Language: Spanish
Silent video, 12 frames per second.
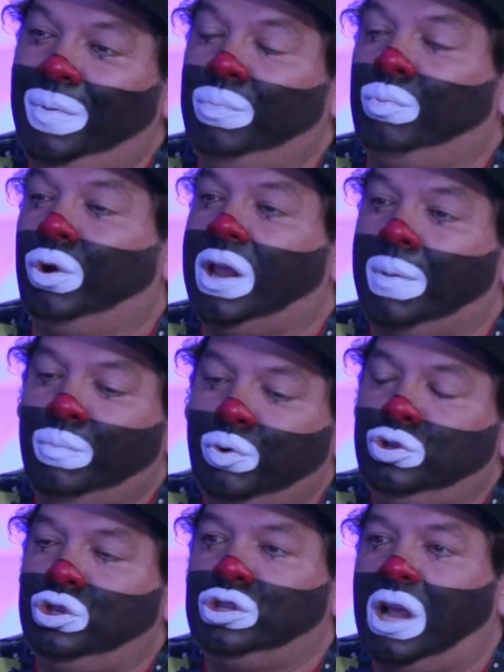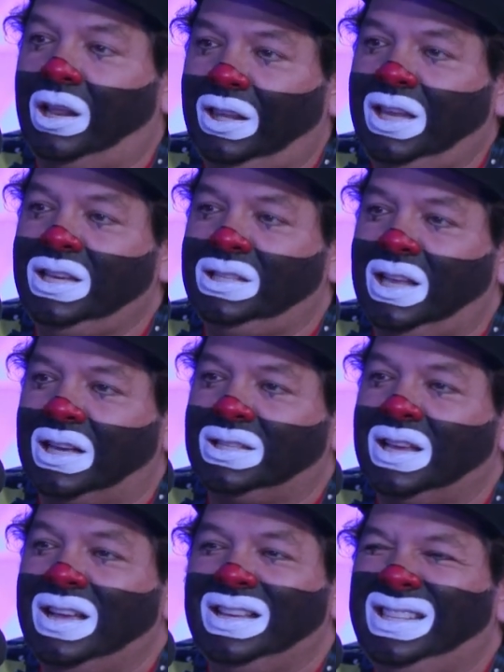Porque muchos
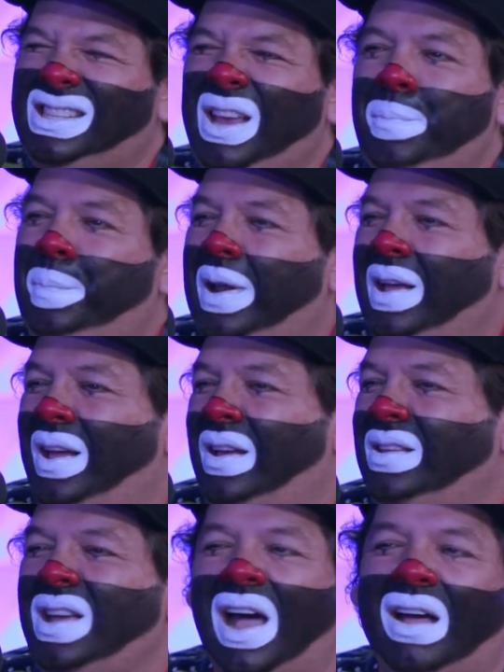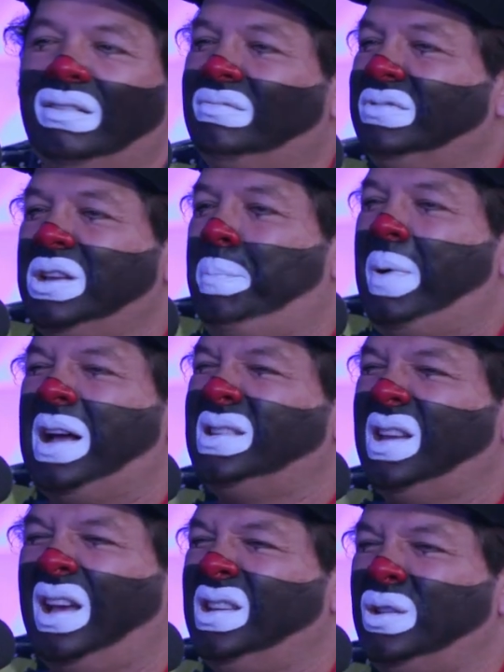artistas siempre ya se
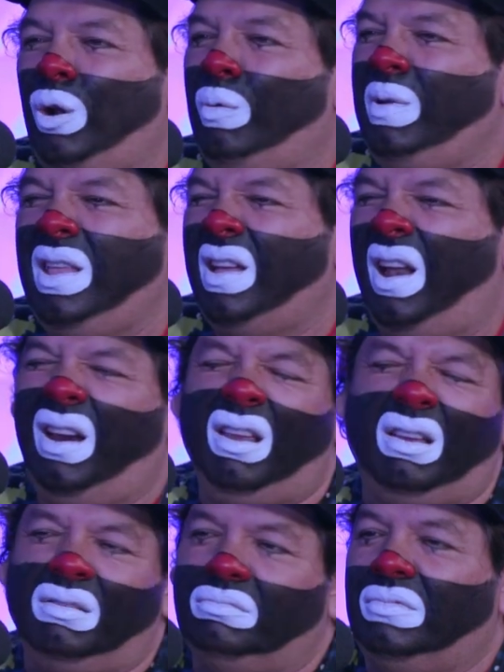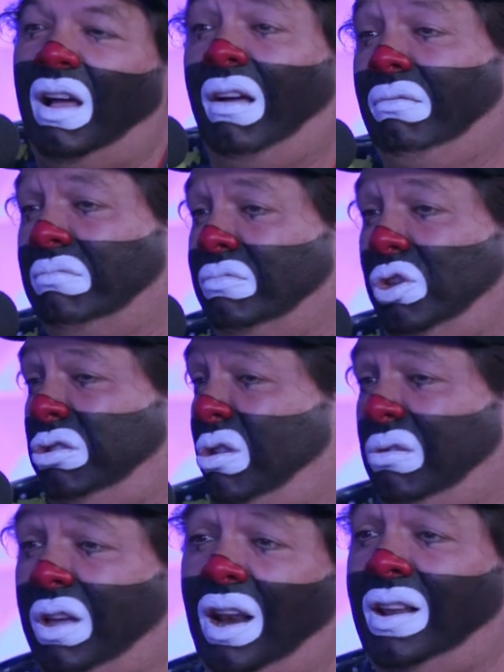pasa y se olvidan y ah, no
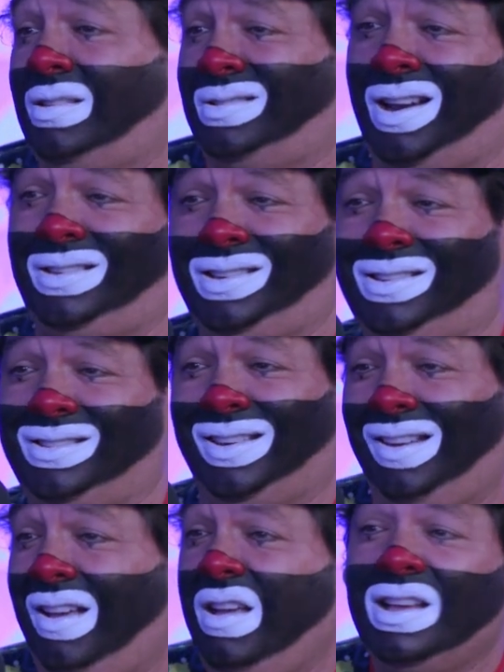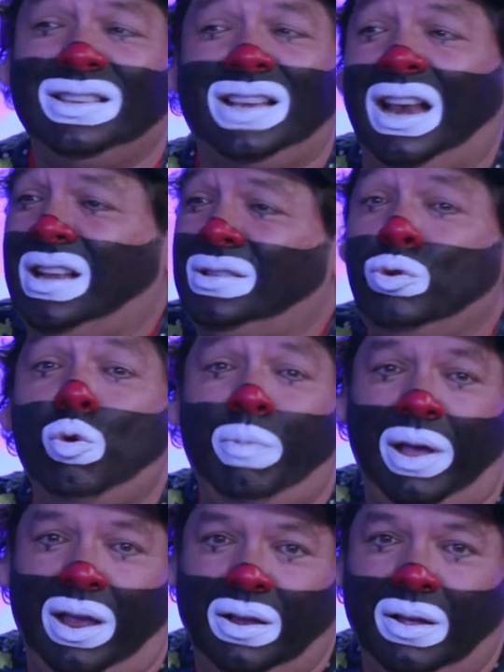tengo que dar las gracias. Se les
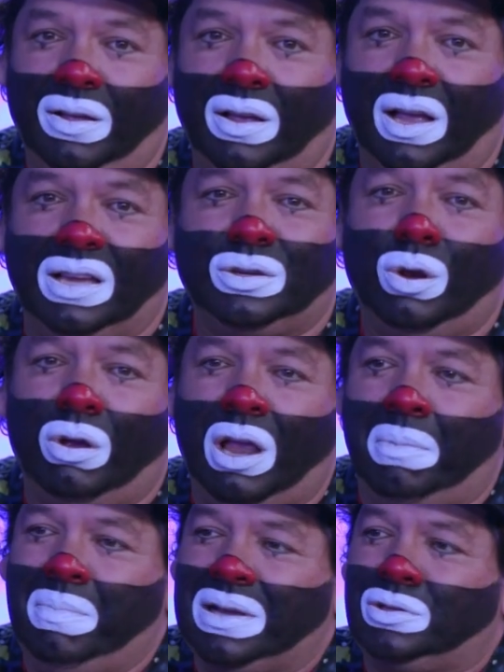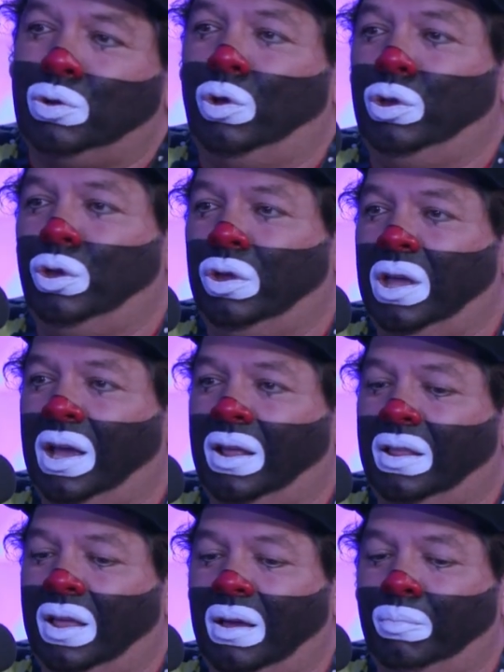sube eso es lo que más odio de,
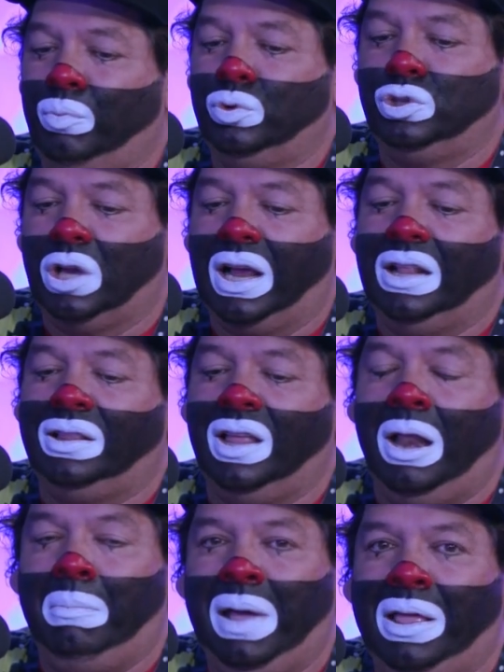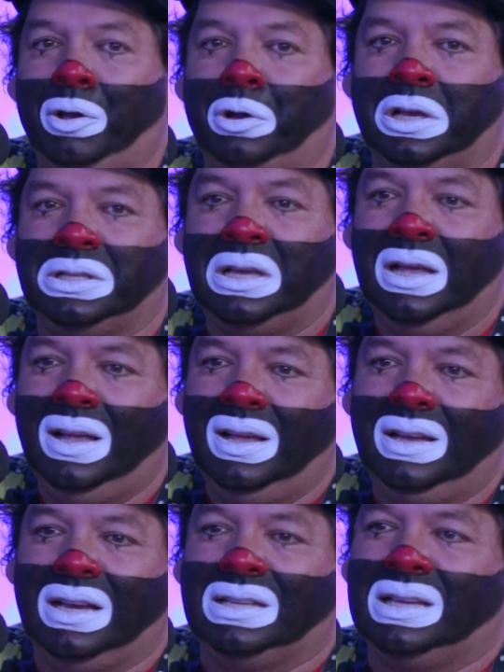de, mucha gente del medio, que es
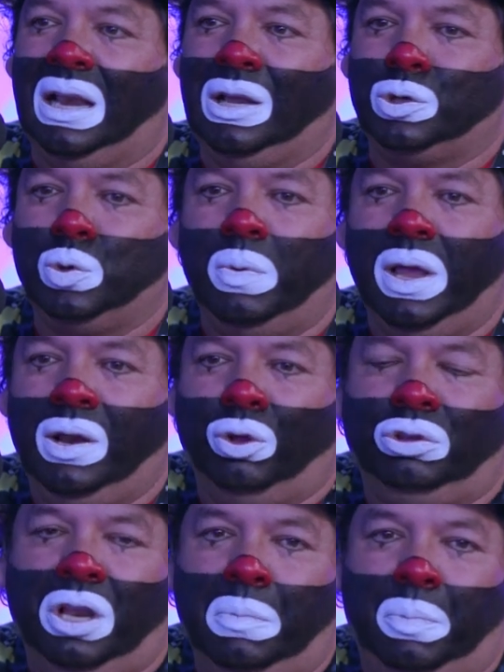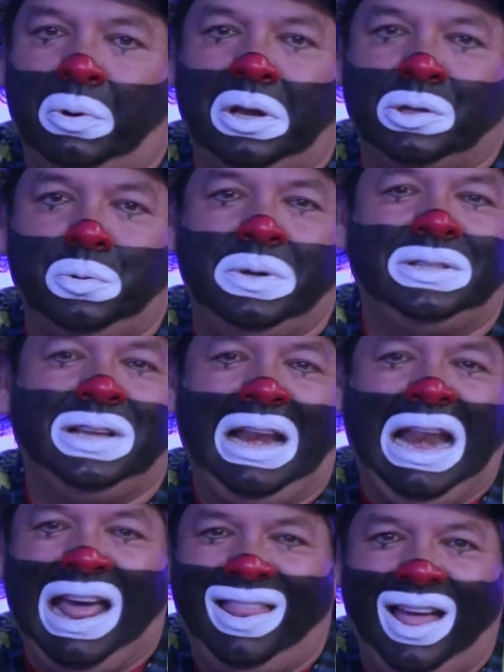que se le sube y no tiene por qué subirse
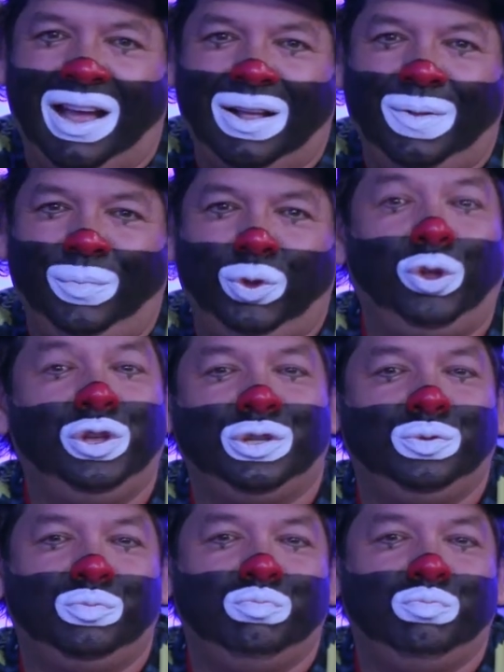nada. Todo es,